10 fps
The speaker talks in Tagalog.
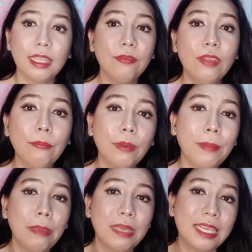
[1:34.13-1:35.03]
Tip number
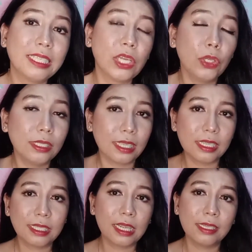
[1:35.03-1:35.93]
5 is
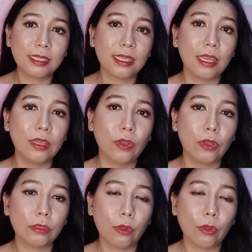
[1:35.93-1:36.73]
consistency, no?